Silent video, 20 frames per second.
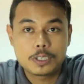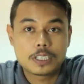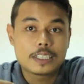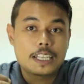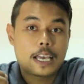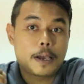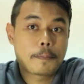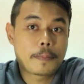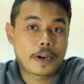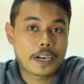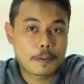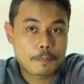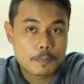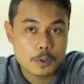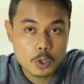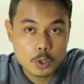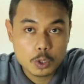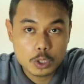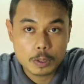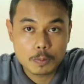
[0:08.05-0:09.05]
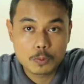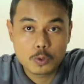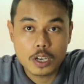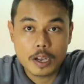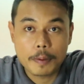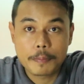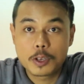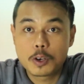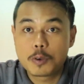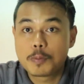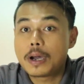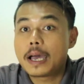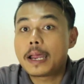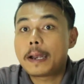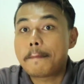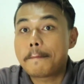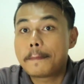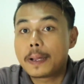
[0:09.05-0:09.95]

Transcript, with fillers: tentang mereview sebuah minuman